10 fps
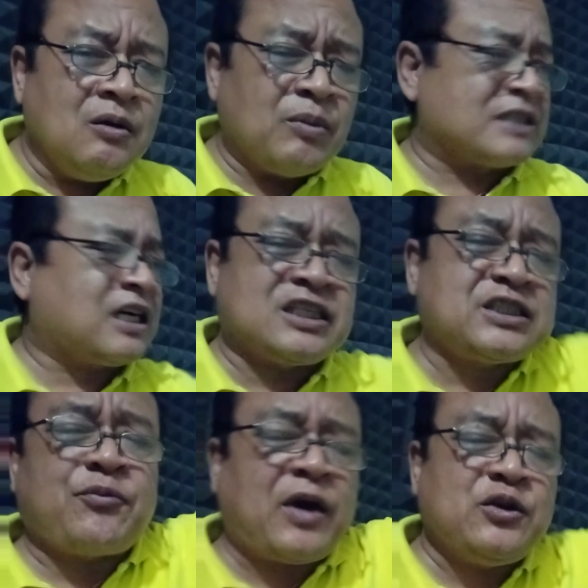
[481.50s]
baca
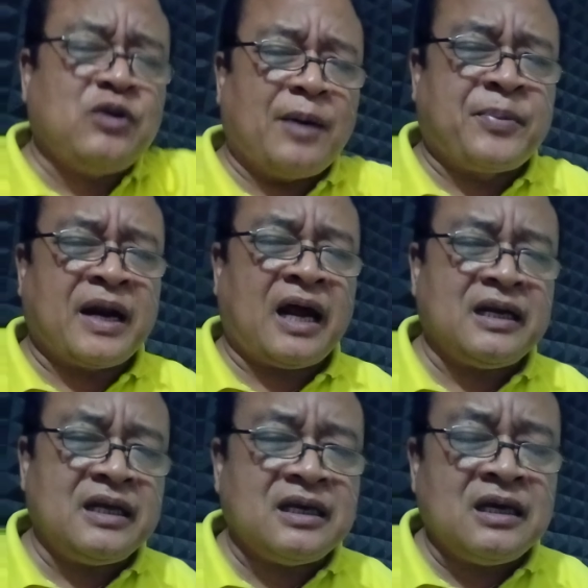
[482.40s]
kitab Wahyu nggak
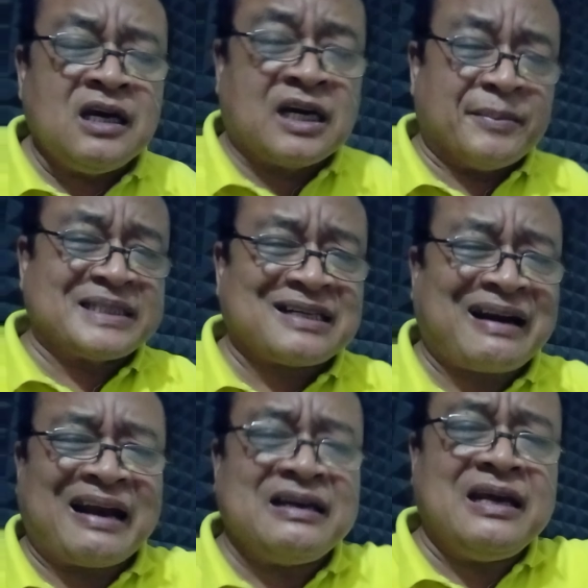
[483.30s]
berani,
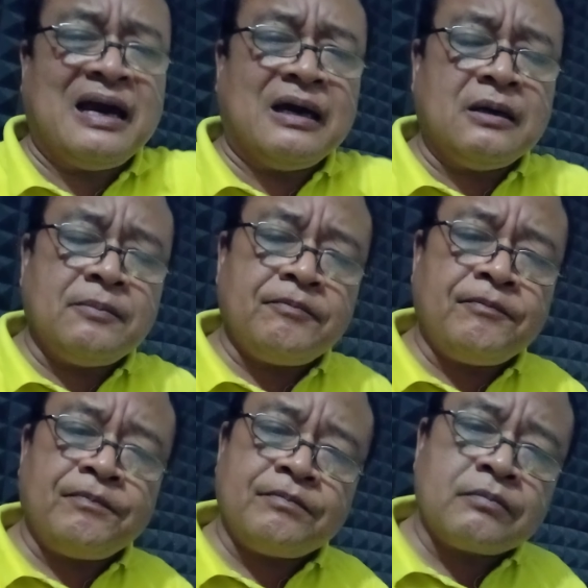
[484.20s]
gemeteran dia.
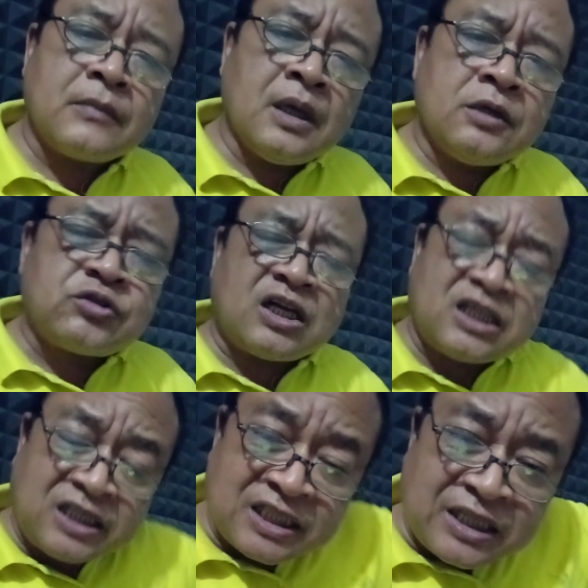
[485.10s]
Soalnya
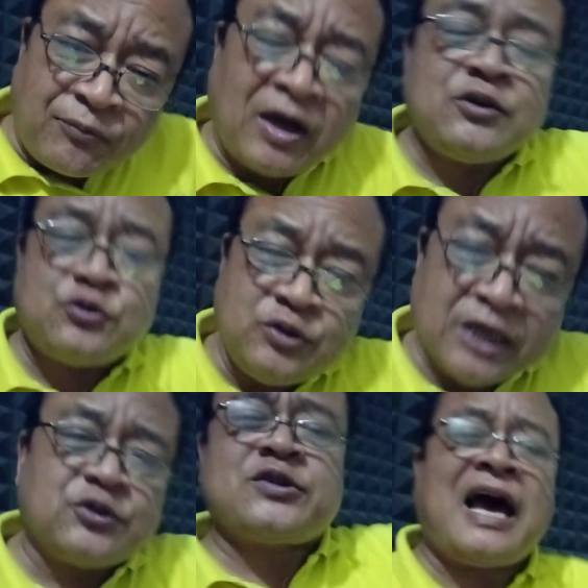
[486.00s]
di kitab Wahyu itu
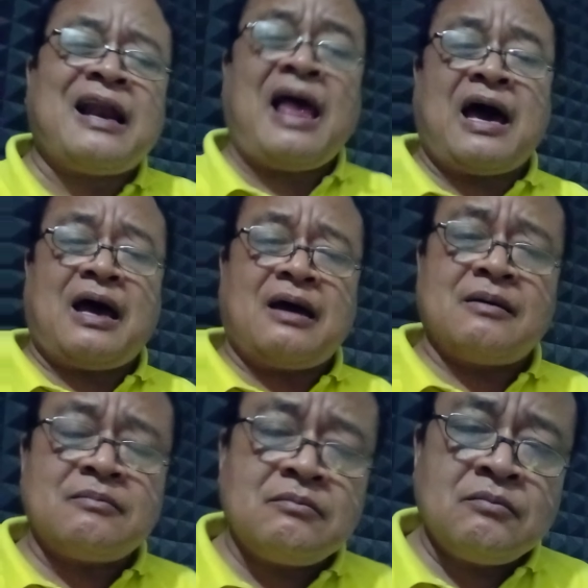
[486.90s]
Yesus Allah
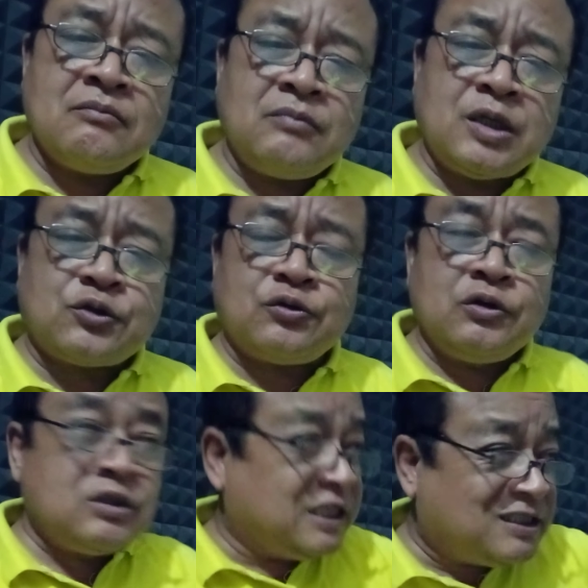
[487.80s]
itu
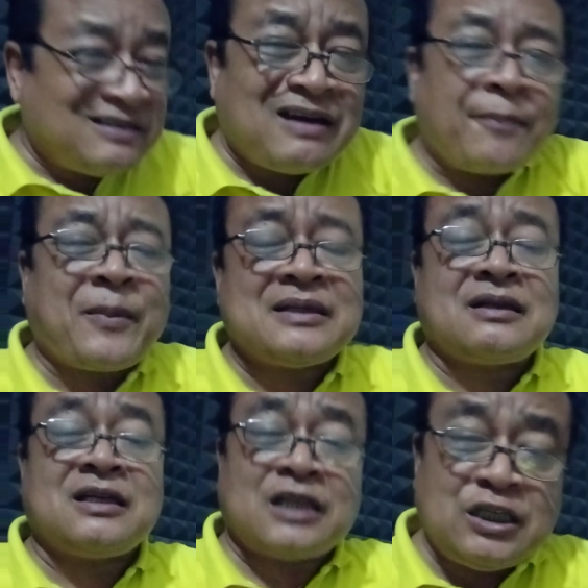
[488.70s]
disingkapkan
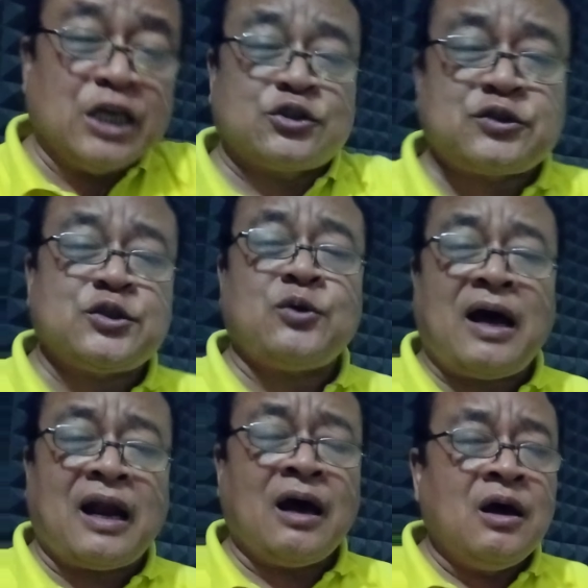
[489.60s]
ternyata Yesus itu Allah.